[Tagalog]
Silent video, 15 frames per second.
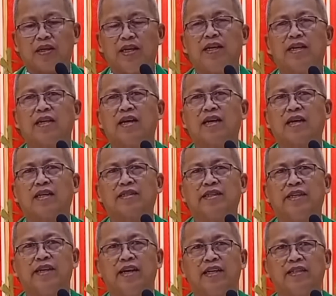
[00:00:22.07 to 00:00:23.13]
gikan ra
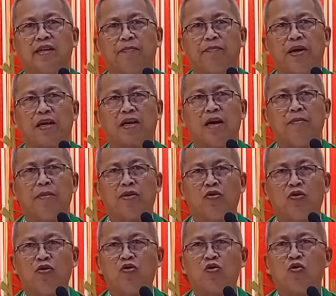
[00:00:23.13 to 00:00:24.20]
siya sa
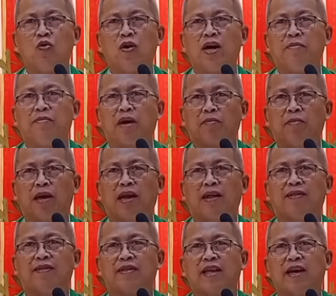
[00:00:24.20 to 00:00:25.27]
pagkamanunugway
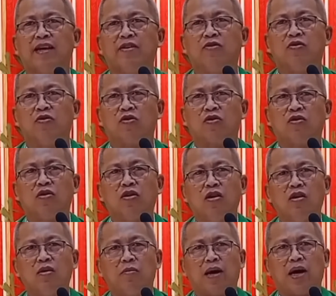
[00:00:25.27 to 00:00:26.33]
magbalantay og
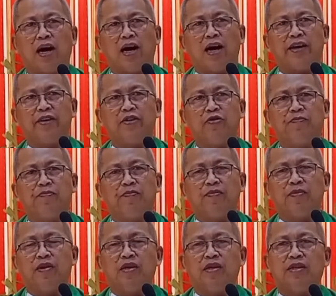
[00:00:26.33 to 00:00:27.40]
mga hayop
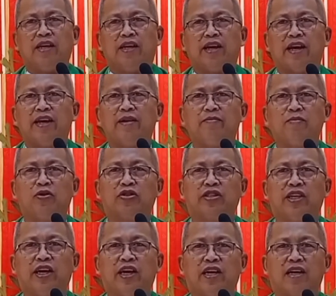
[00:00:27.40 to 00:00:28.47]
niya nahimo
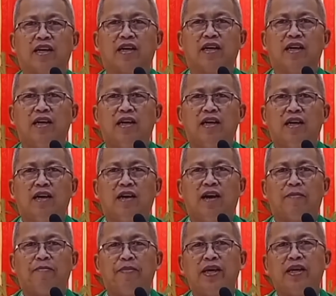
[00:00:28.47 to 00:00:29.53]
siyang
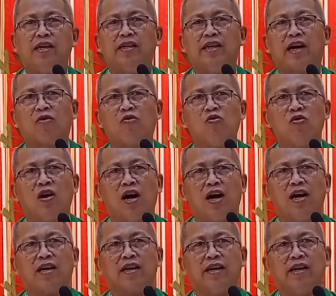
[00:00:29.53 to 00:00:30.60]
labing dakong
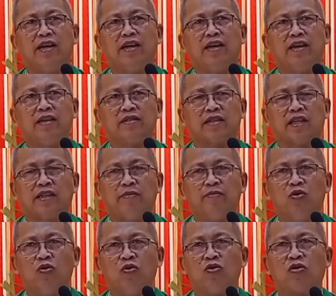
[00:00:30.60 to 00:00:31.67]
hari sa
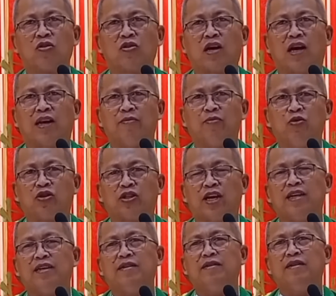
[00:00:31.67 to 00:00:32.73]
tibuok
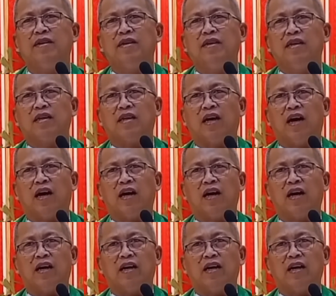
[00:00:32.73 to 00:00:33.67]
kalibutan na